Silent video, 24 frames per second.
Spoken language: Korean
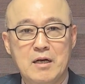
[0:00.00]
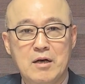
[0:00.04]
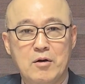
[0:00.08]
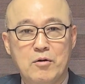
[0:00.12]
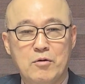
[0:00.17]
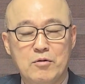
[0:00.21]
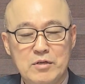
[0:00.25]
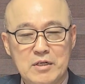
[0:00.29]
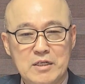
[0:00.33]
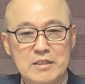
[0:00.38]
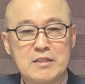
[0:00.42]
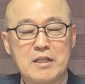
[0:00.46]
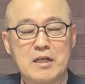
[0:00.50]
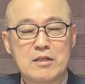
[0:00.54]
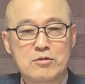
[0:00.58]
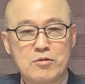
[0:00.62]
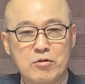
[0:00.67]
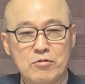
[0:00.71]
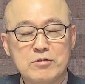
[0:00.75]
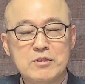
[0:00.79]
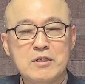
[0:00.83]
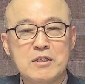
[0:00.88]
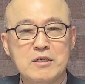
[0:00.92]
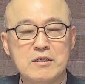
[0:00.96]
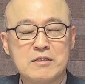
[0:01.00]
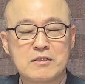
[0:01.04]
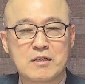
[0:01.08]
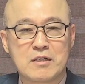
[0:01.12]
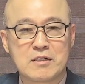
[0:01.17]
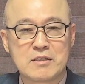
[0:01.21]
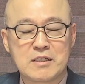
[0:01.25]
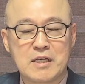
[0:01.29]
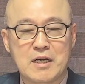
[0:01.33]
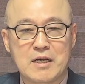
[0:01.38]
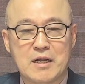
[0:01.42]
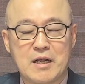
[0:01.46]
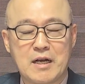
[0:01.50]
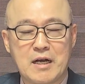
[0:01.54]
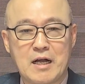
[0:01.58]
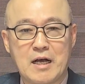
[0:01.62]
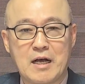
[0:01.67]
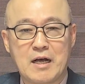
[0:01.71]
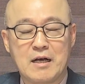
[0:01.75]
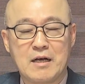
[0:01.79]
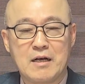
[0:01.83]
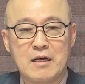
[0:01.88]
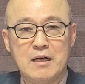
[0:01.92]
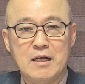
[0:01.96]
오히려 대통령이
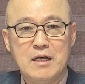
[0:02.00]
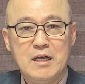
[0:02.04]
성찰해라.